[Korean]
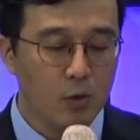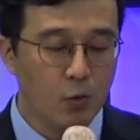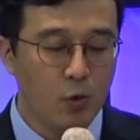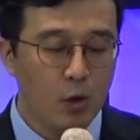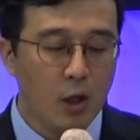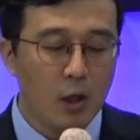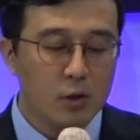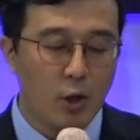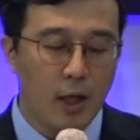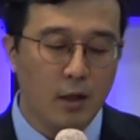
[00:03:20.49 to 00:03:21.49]
또
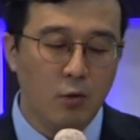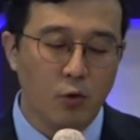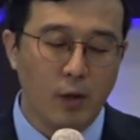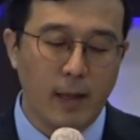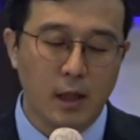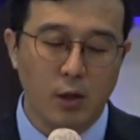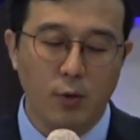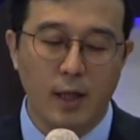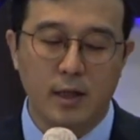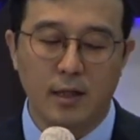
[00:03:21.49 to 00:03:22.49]
죄를 용서받기
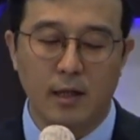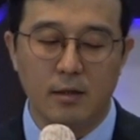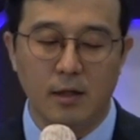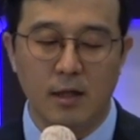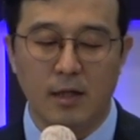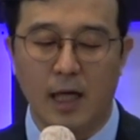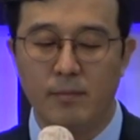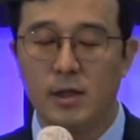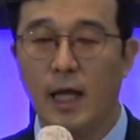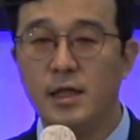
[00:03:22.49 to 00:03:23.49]
위해 제사를 드리는
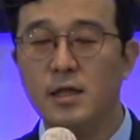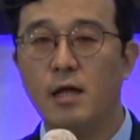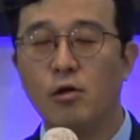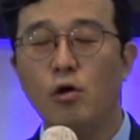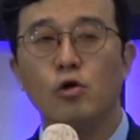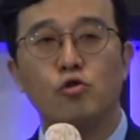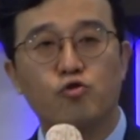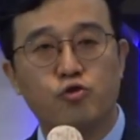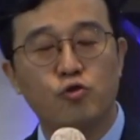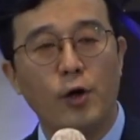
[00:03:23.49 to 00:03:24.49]
사람을 대신해서
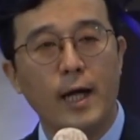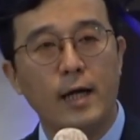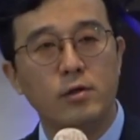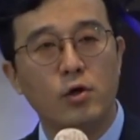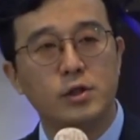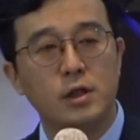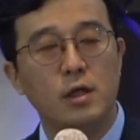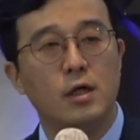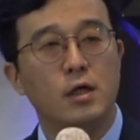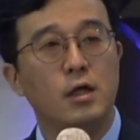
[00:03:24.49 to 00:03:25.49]
죽어야 하는
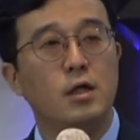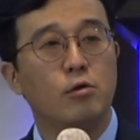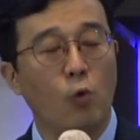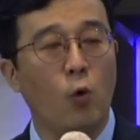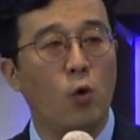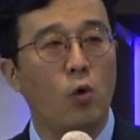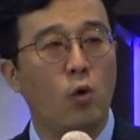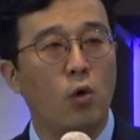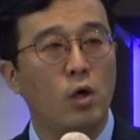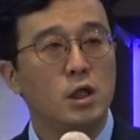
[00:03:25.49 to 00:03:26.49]
것이 이 소,
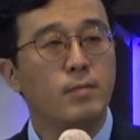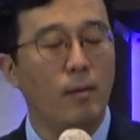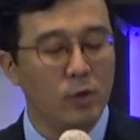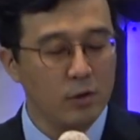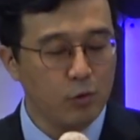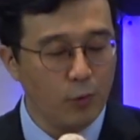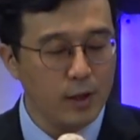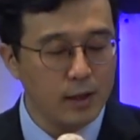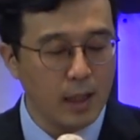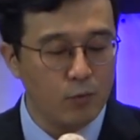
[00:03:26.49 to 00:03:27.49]
흠없는
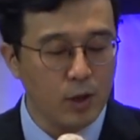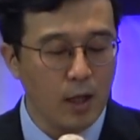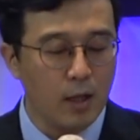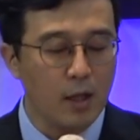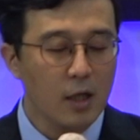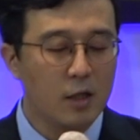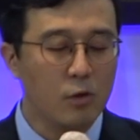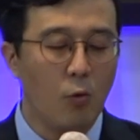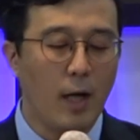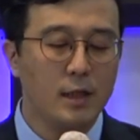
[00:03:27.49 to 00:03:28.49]
소이기 때문에 그
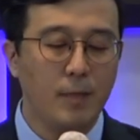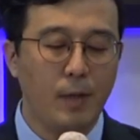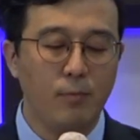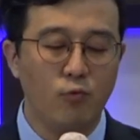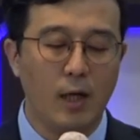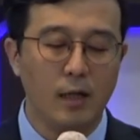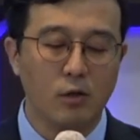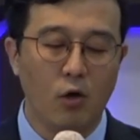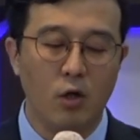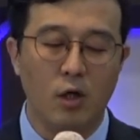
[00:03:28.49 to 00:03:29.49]
송아지의 피부와
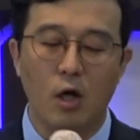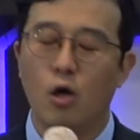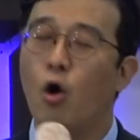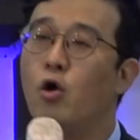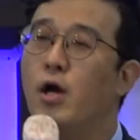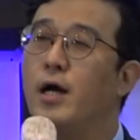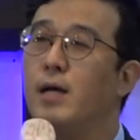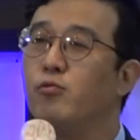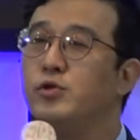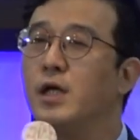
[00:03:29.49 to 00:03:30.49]
털, 건강에
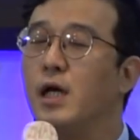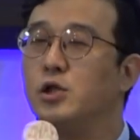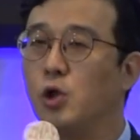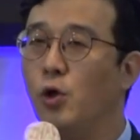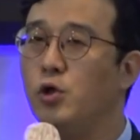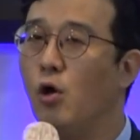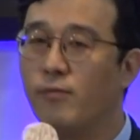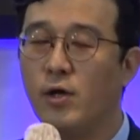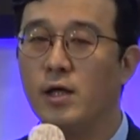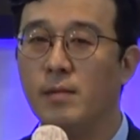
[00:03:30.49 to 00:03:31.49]
문제가 전혀
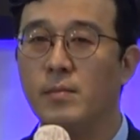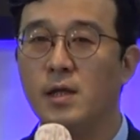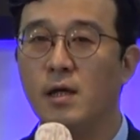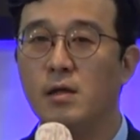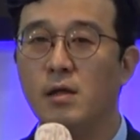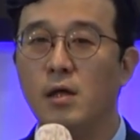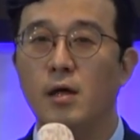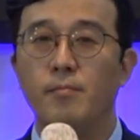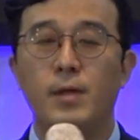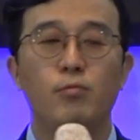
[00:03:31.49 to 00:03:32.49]
없어야 됩니다.
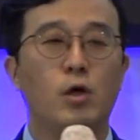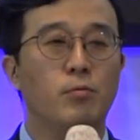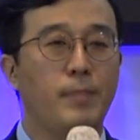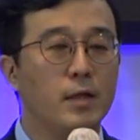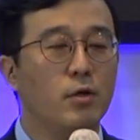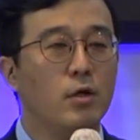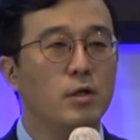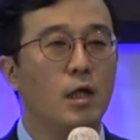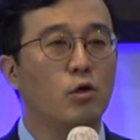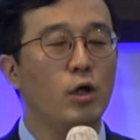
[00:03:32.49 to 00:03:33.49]
피부가 좀 빠져
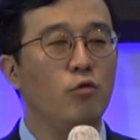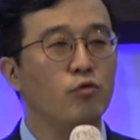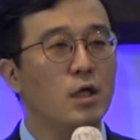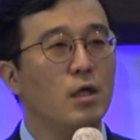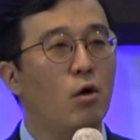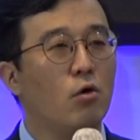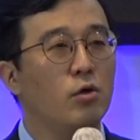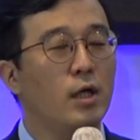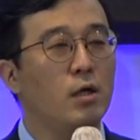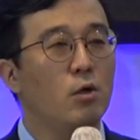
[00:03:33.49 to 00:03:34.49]
있거나 털이 윤기가
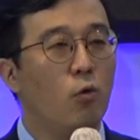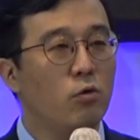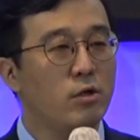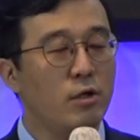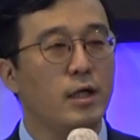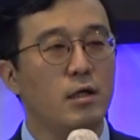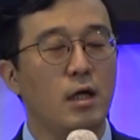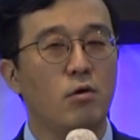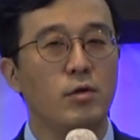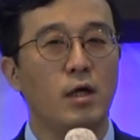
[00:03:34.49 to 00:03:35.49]
없거나 혹은 설사를
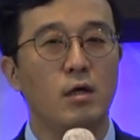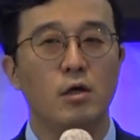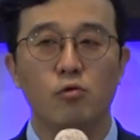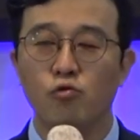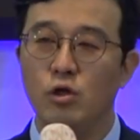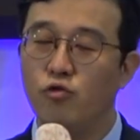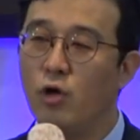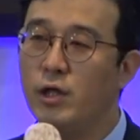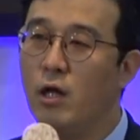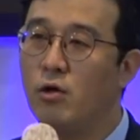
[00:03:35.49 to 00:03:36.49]
하거나 눈이
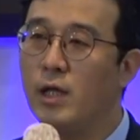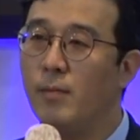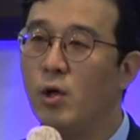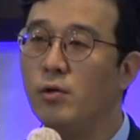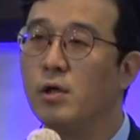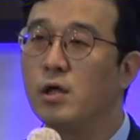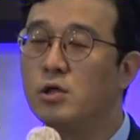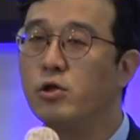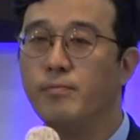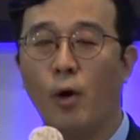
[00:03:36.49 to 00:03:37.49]
충혈되어 거나 하면
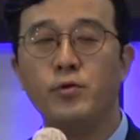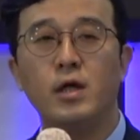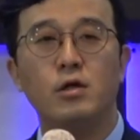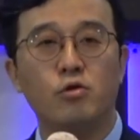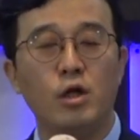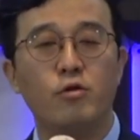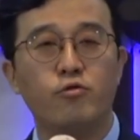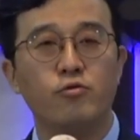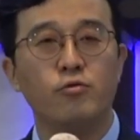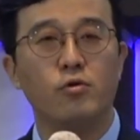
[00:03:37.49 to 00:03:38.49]
그것은 번제를 드릴
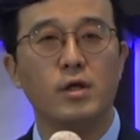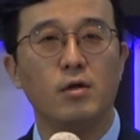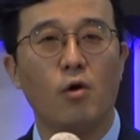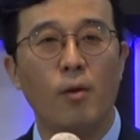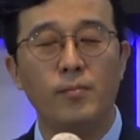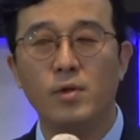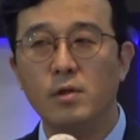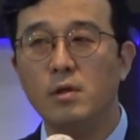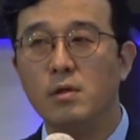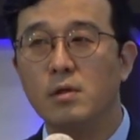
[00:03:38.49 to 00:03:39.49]
수
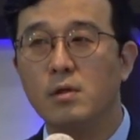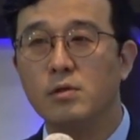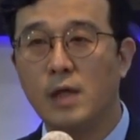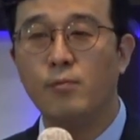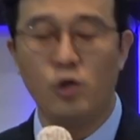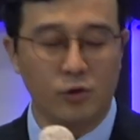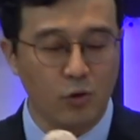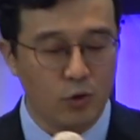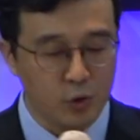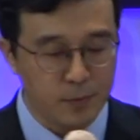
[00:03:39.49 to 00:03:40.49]
없는
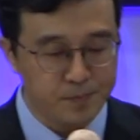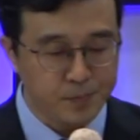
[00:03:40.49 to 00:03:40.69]
재물이었던 거죠.